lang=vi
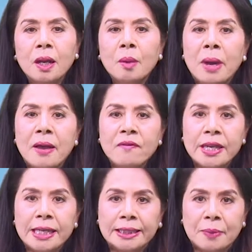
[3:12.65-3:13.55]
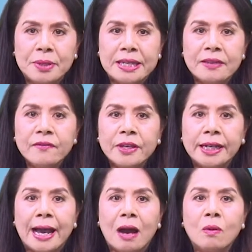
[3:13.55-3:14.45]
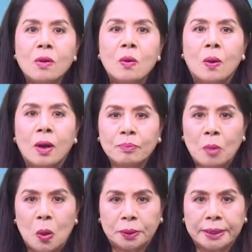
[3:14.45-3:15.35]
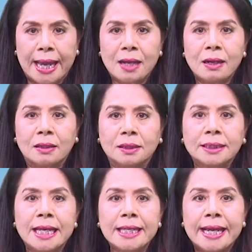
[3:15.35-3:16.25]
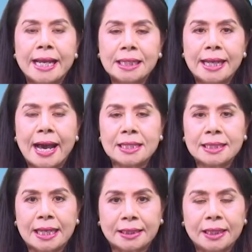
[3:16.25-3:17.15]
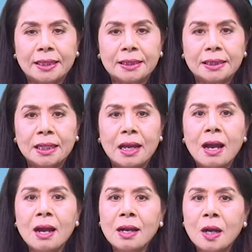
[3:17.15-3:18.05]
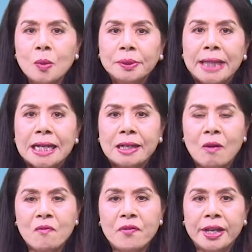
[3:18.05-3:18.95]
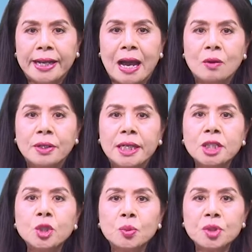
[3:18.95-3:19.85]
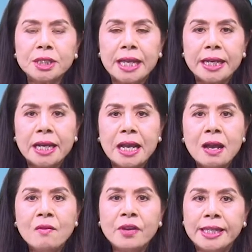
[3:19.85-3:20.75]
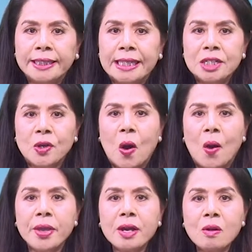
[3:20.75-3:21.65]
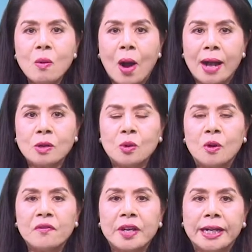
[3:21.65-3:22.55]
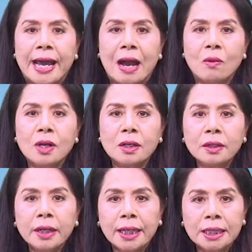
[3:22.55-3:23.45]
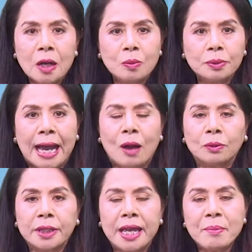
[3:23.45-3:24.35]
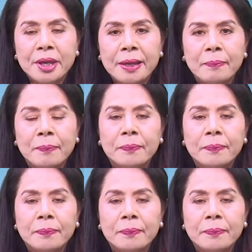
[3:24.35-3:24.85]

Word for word: Bởi vì tập khí phiền não của Bồ Tát ở thế gian đã sạch hết, không tác động phiền não đến chúng sanh, vì thấy rõ nhân quả của phiền não nên không tạo thêm nghiệp.